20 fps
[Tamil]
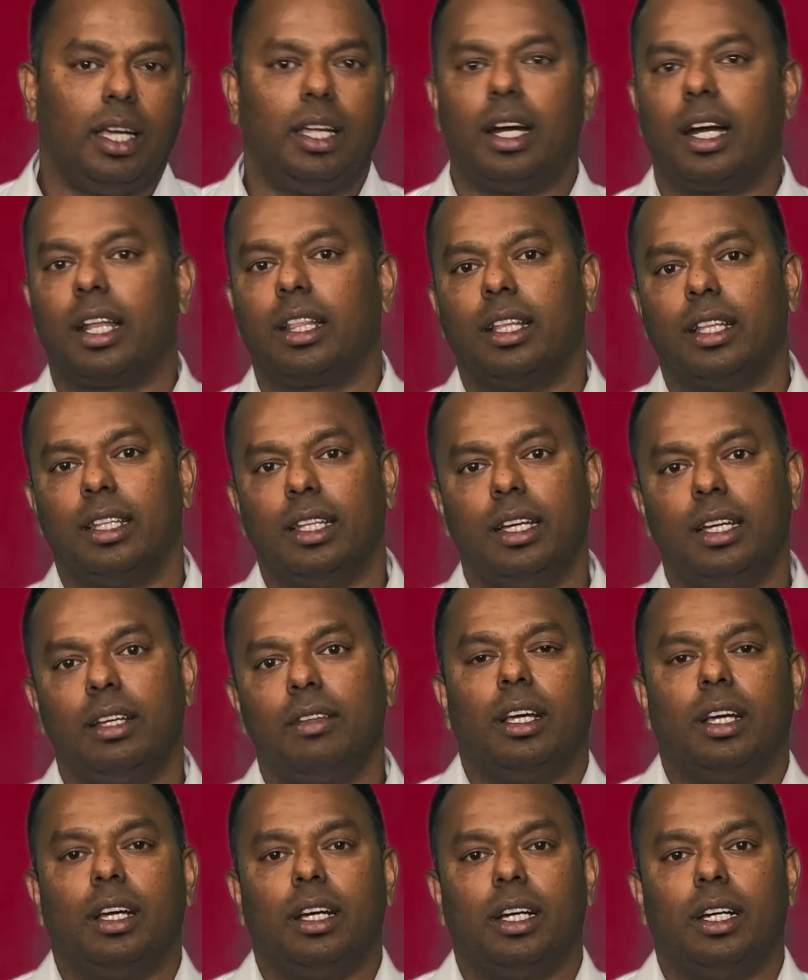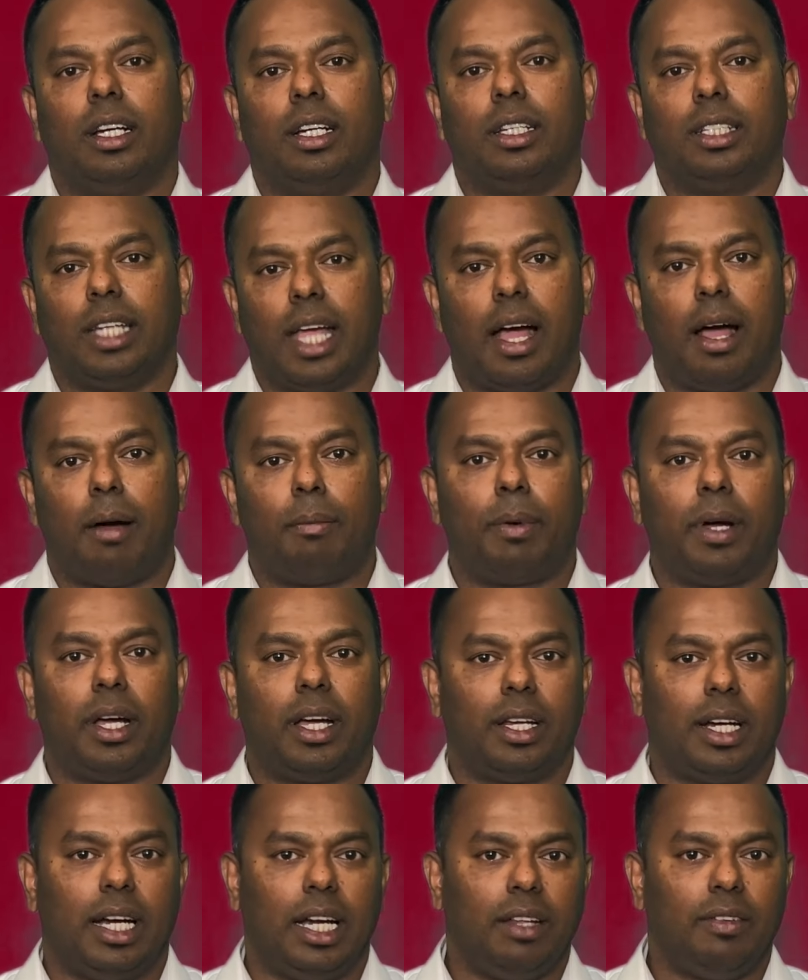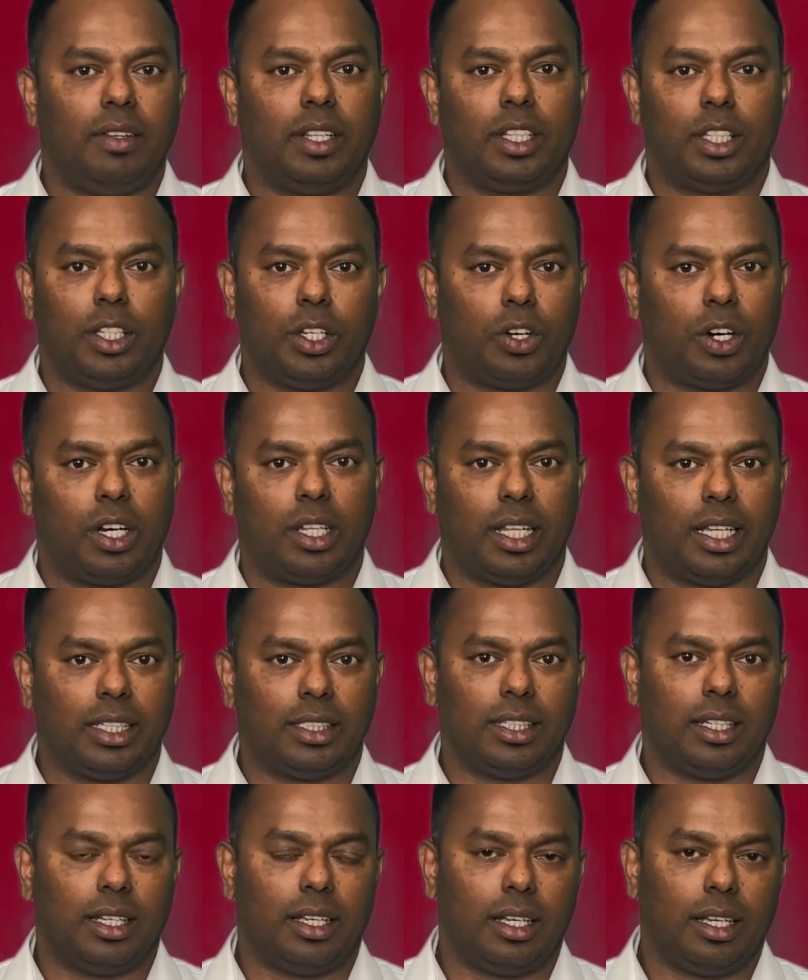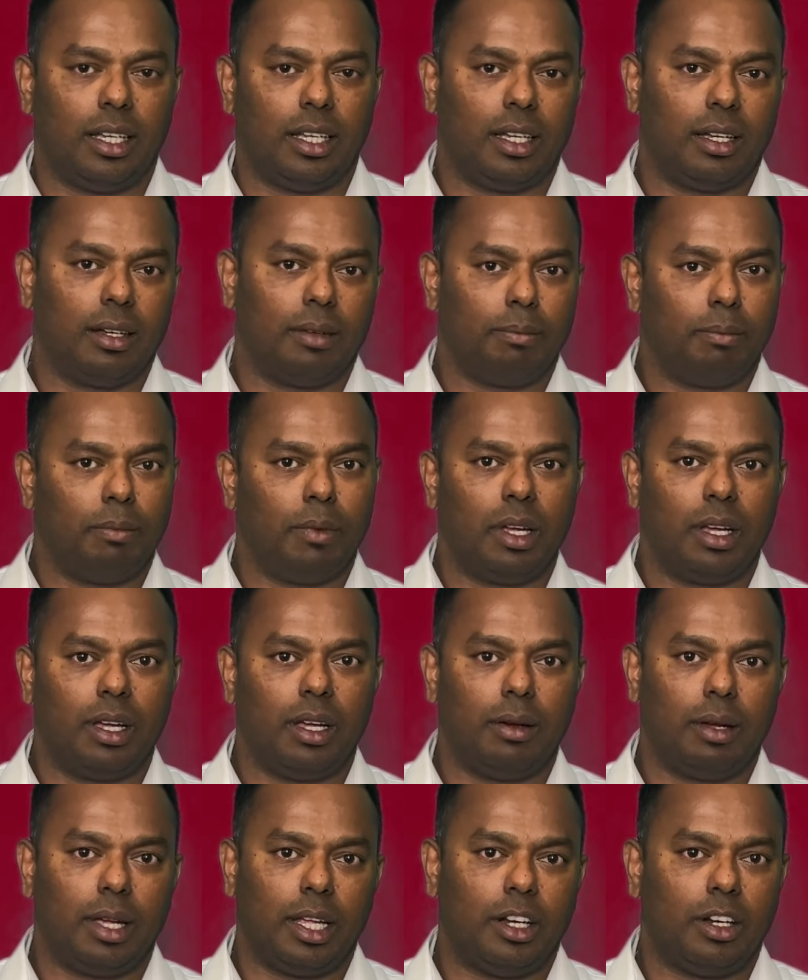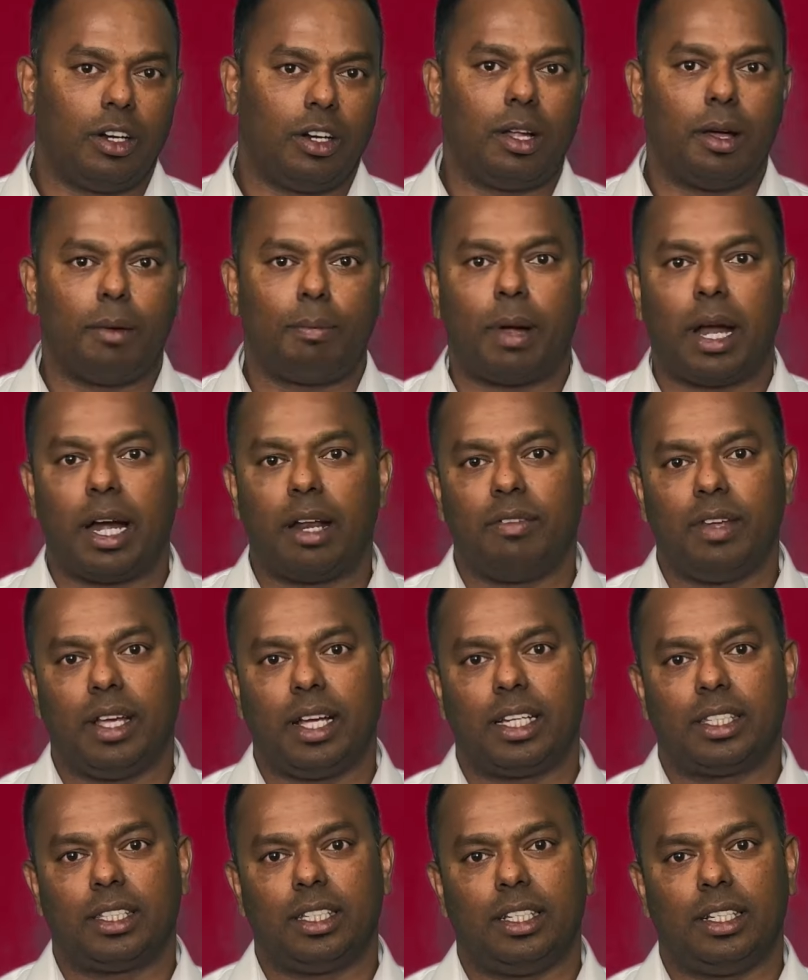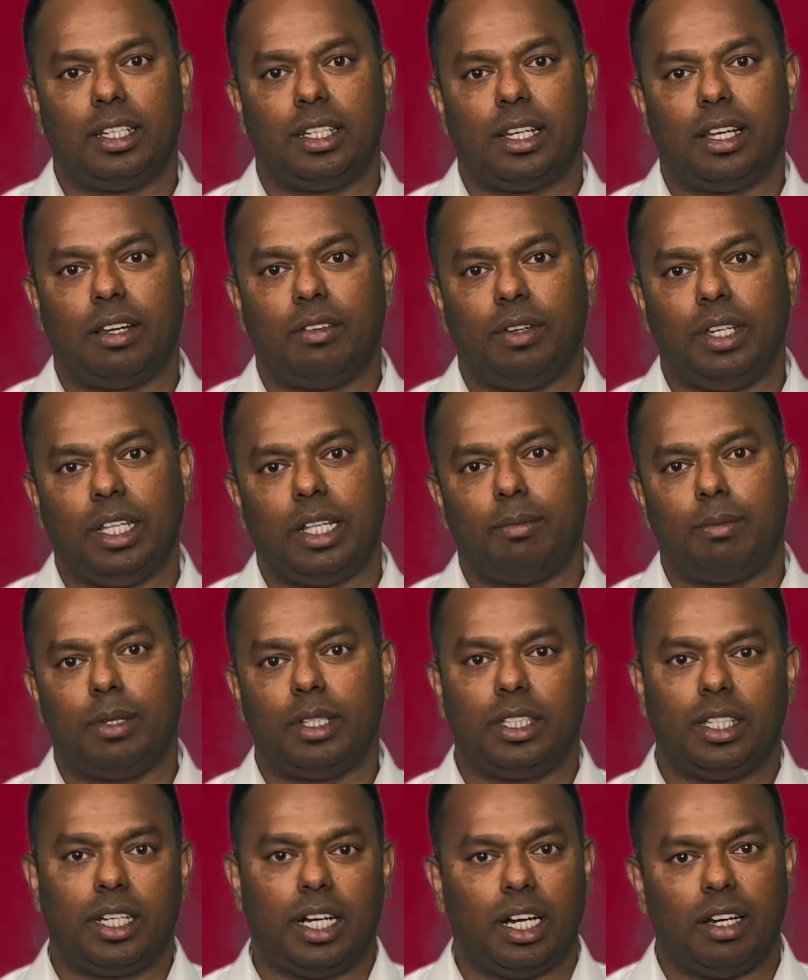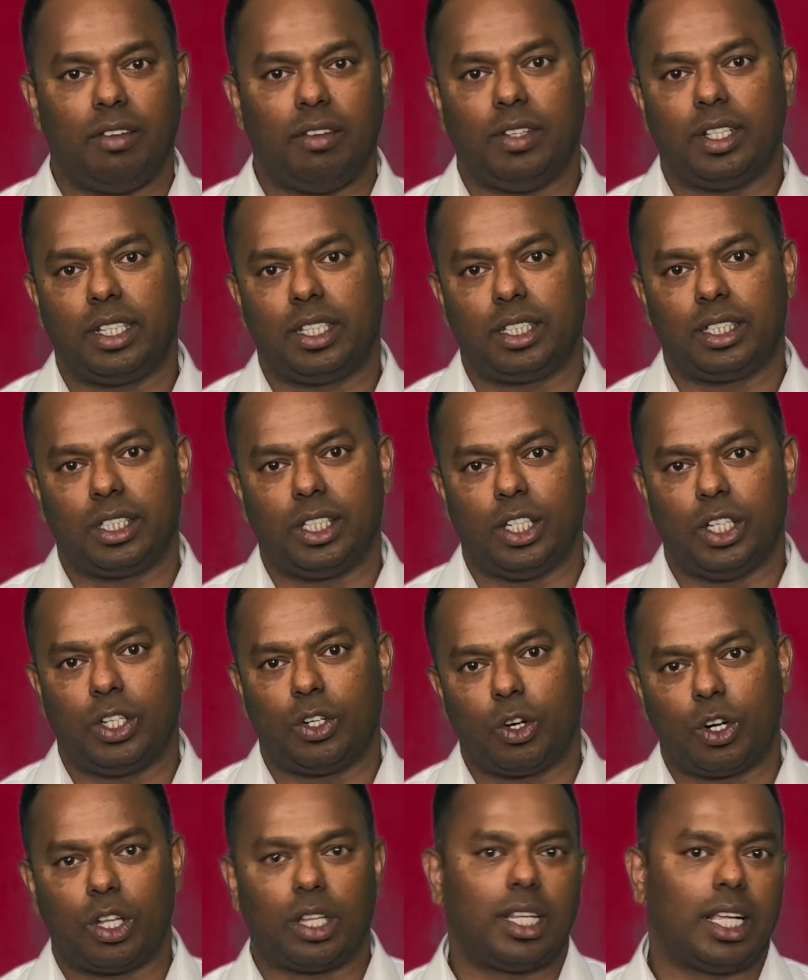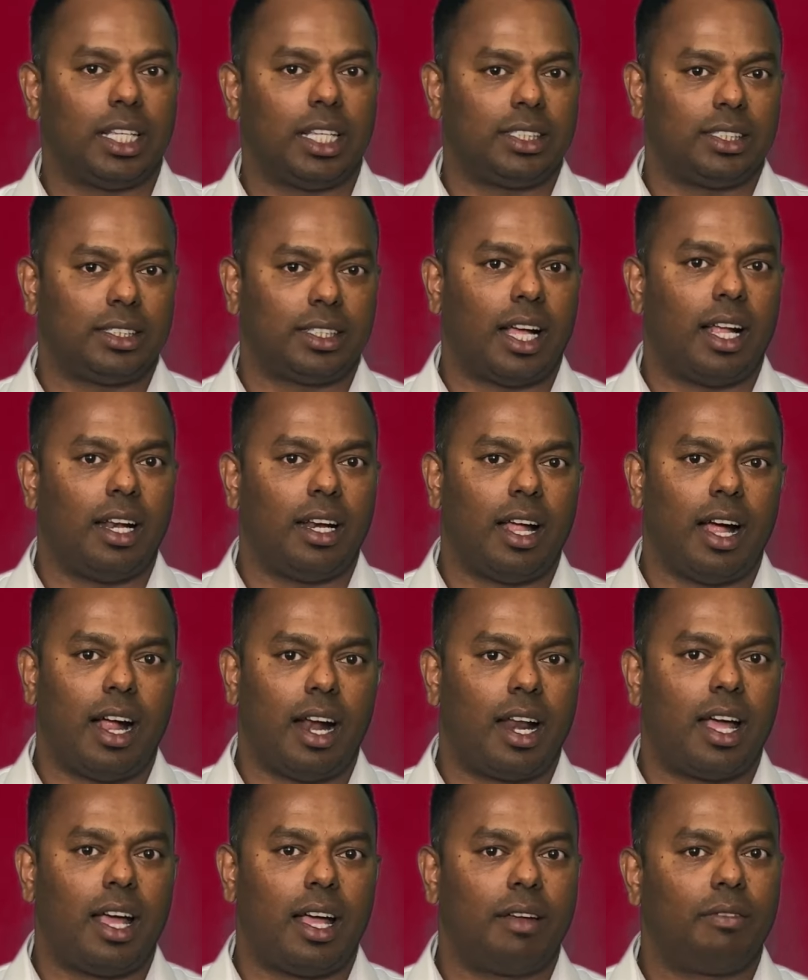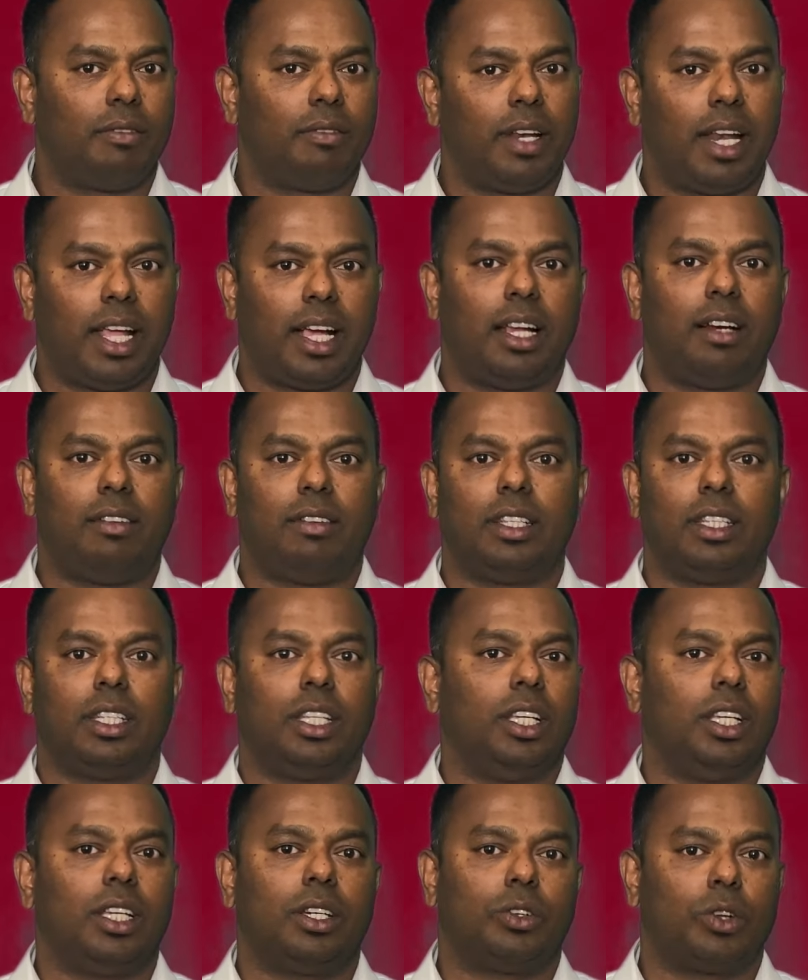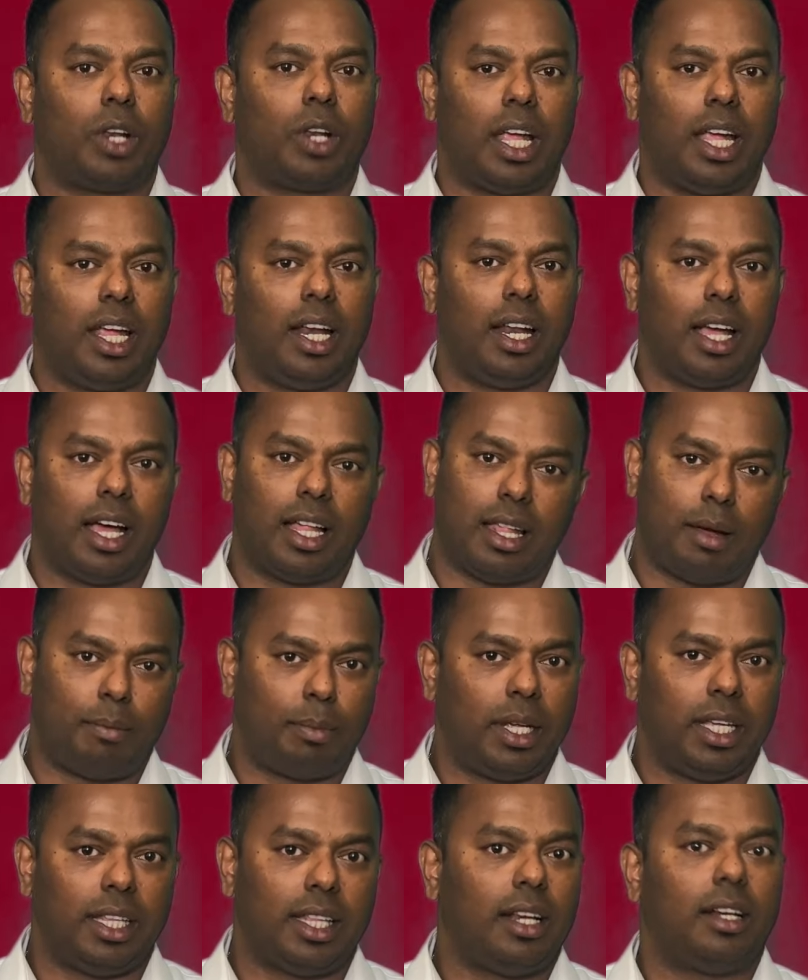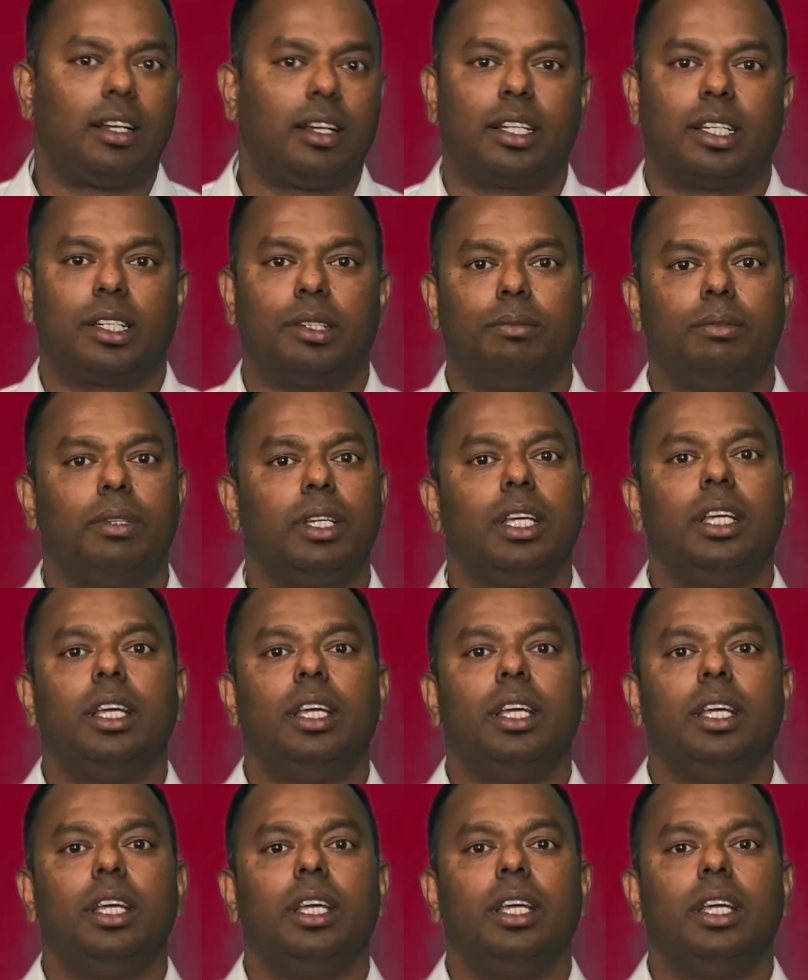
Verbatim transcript: நடந்தது யா அப்போ ரெண்டு வீதத்துக்கு கொண்டு வந்தாச்சு என்னடா பணவீக்கத்தின் வீதம் வந்து ரெண்டு வீதத்துக்கு கொண்டு வந்தாச்சு தான் ஆனால் விலைகள் வந்து குறையலை அது அப்படியே தான் இருக்கும்